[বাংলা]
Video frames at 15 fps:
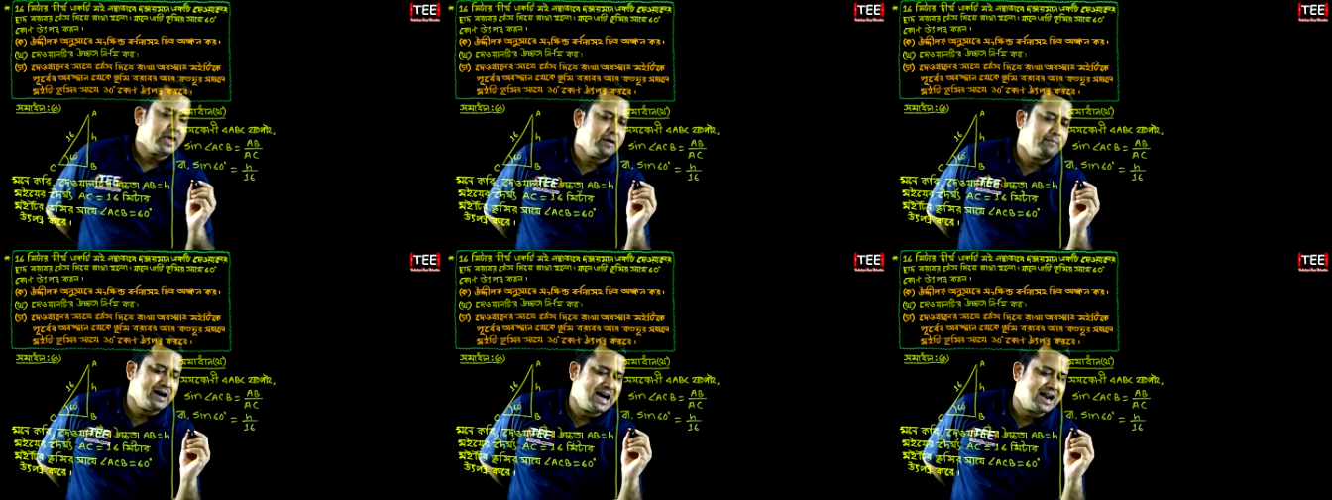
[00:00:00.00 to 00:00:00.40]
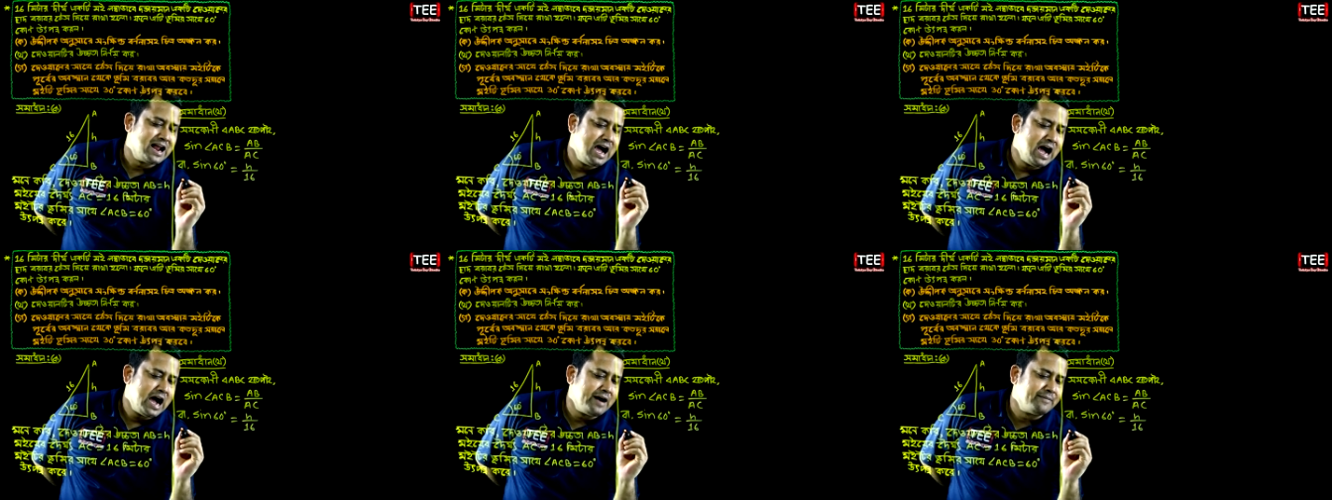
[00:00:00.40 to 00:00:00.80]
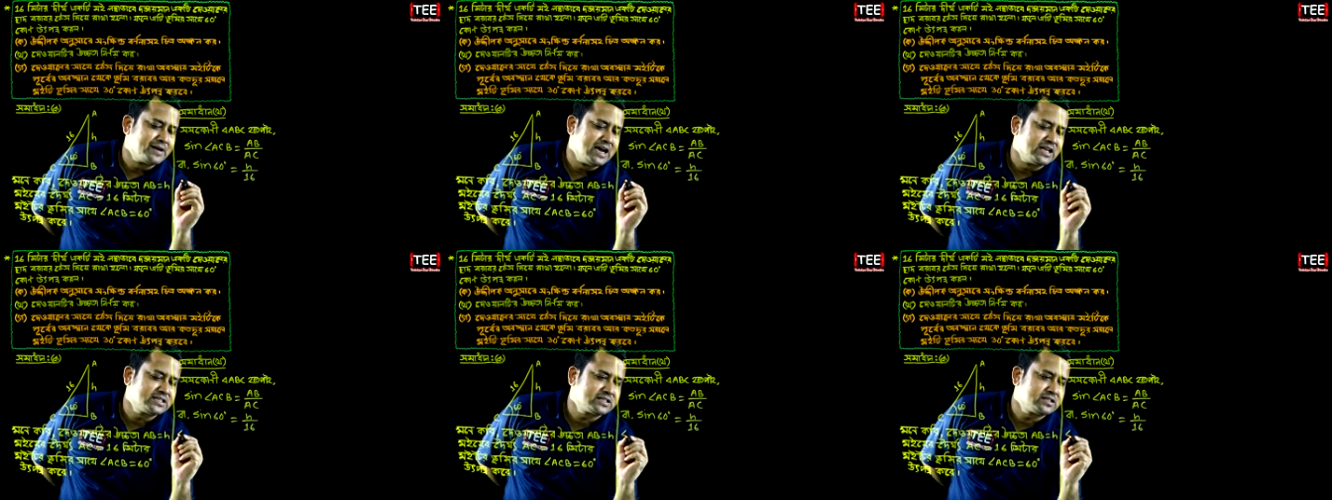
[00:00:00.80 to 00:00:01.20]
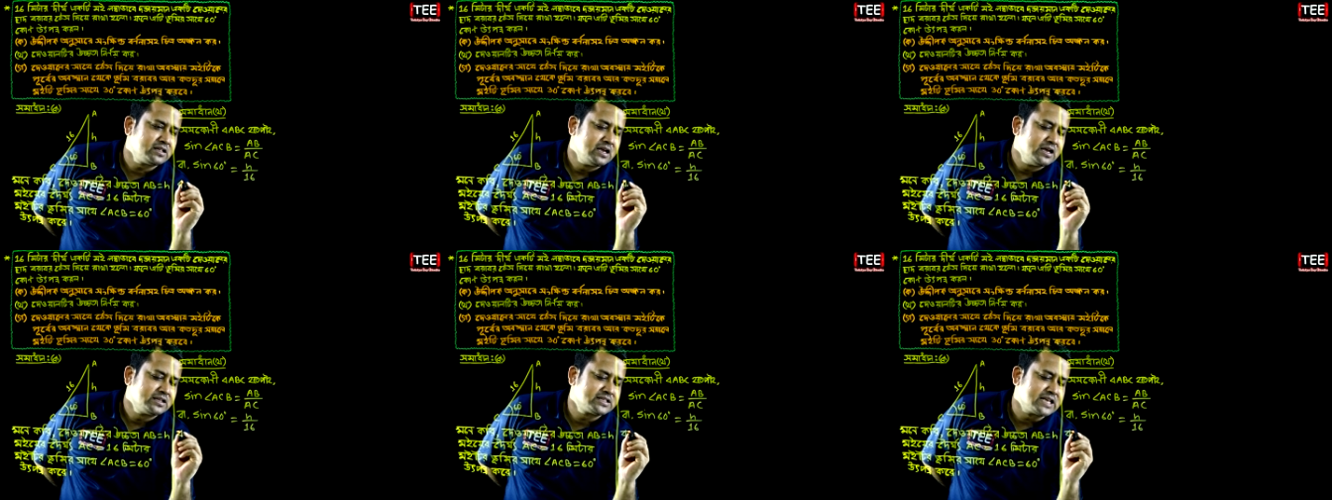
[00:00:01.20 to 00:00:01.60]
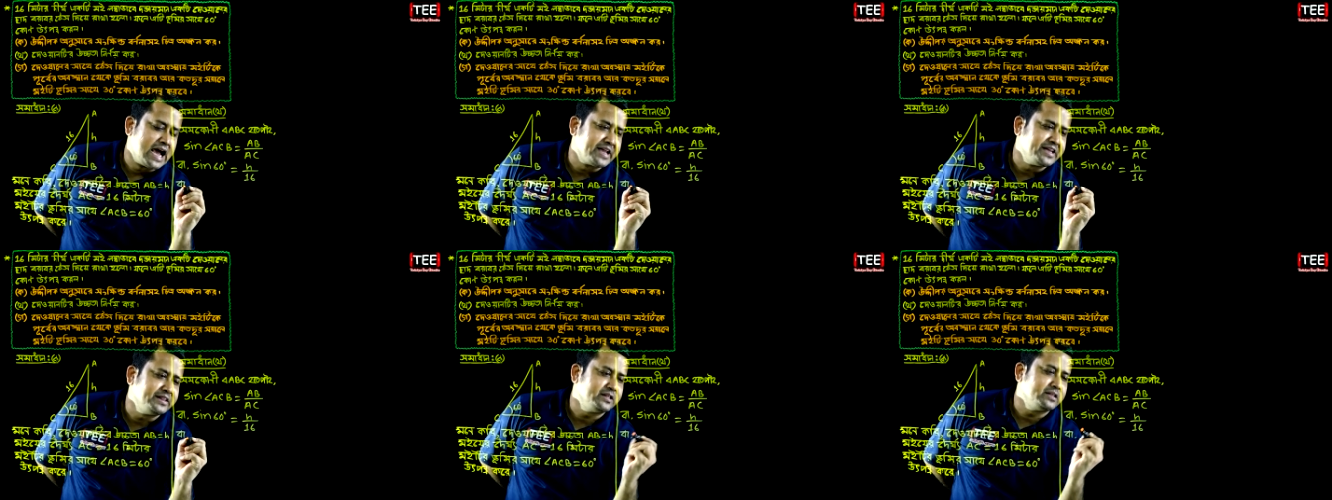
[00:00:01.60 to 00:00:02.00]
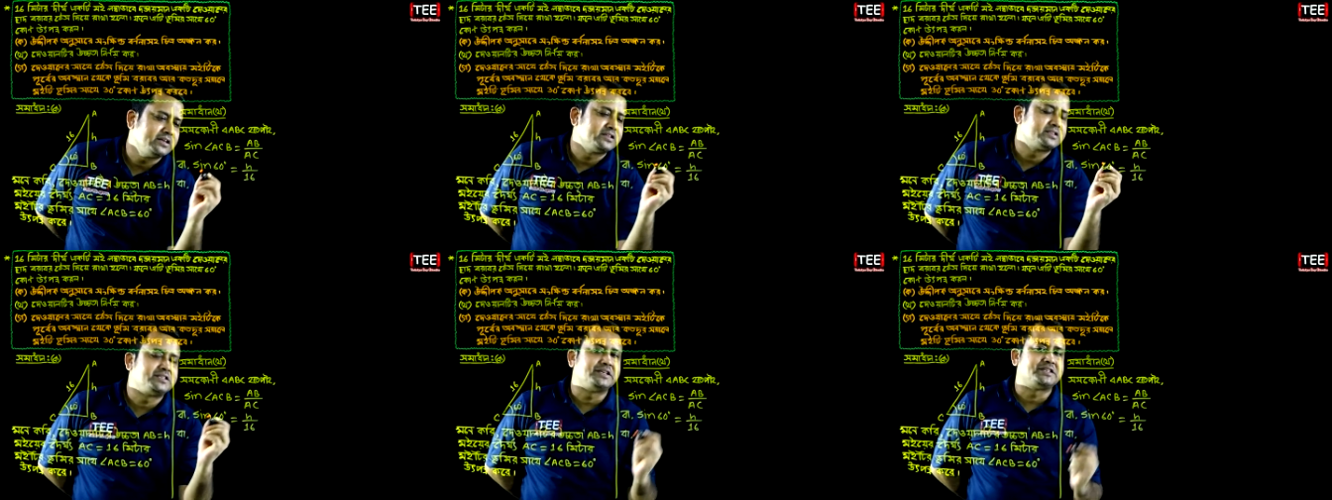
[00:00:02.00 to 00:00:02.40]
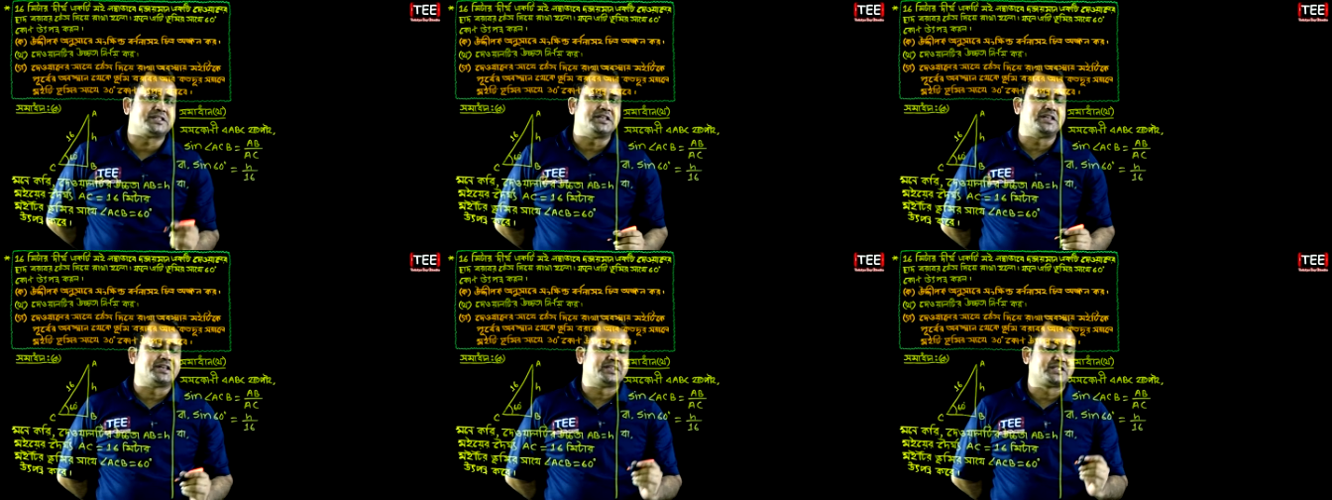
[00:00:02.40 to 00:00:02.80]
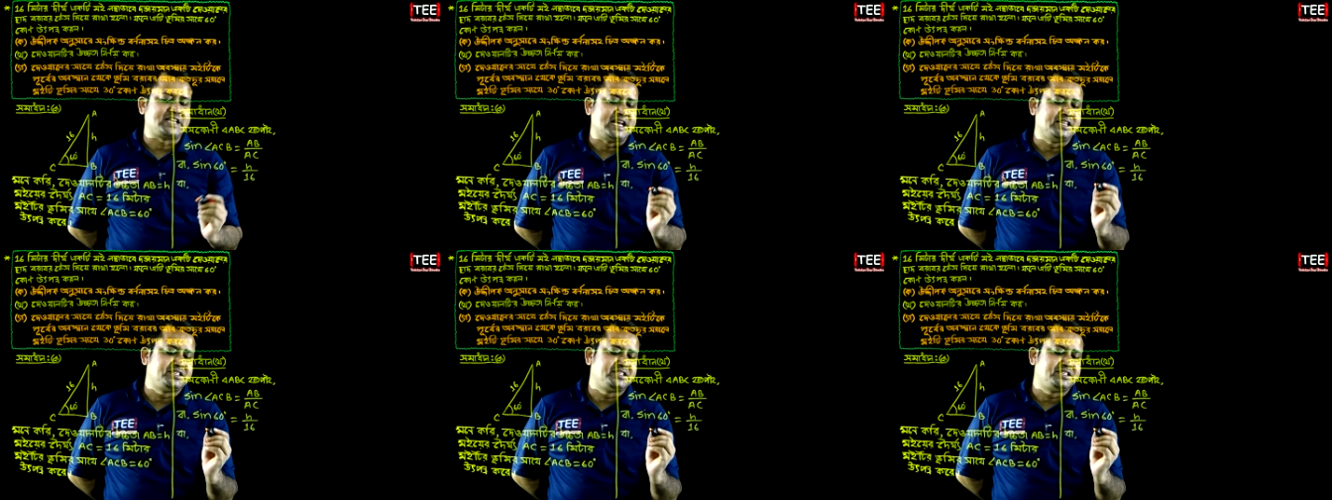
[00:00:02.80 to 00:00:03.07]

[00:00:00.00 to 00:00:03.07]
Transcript: এবার আমরা সাইন সিক্সটি ডিগ্রি সাইন